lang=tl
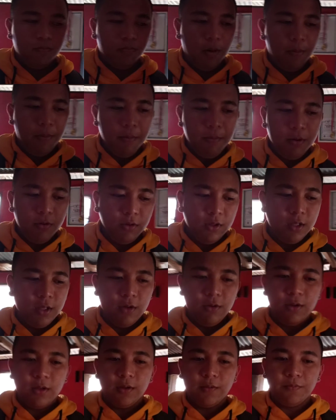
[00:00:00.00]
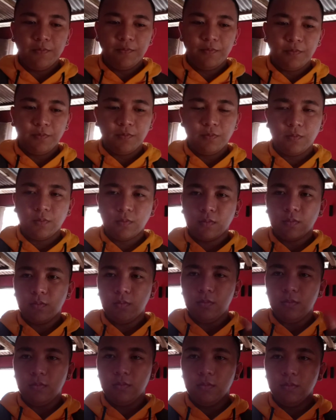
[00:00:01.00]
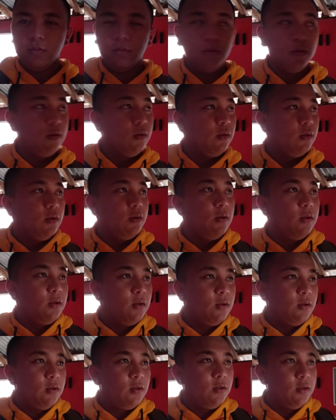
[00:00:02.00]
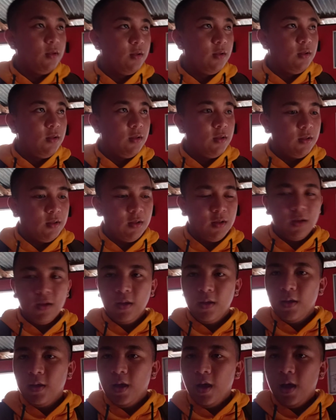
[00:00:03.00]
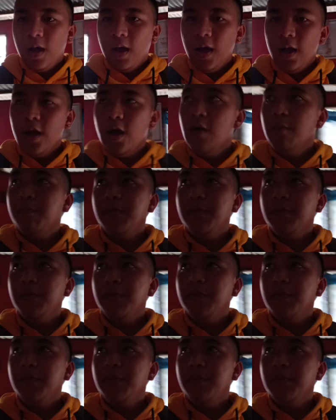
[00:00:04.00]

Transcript: papabango din ako Tapos- eh. Mga babatiin dyan, EJ. Eh, Ayun,